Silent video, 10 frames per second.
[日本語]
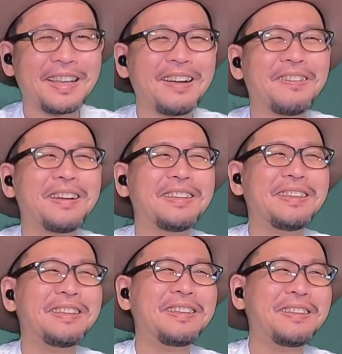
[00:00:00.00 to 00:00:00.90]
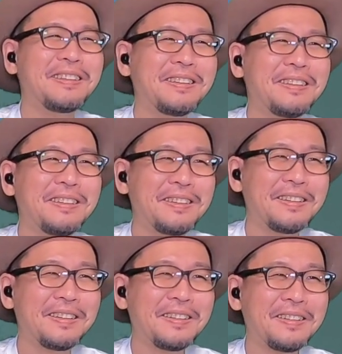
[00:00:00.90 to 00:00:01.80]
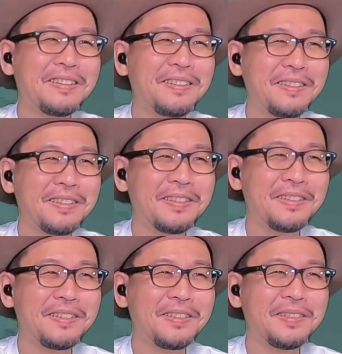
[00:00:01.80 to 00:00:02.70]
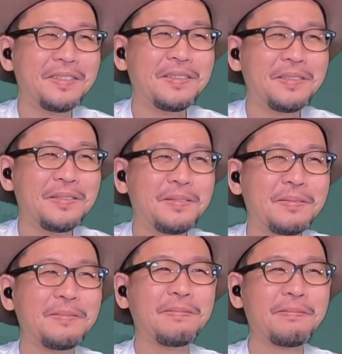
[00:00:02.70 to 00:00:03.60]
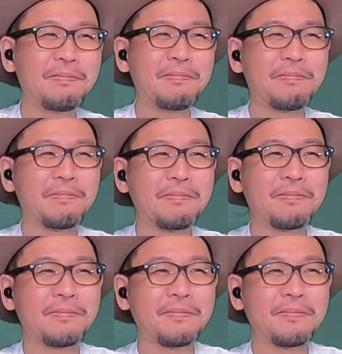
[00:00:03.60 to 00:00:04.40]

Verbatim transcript: いや、かわいい。うん。うん。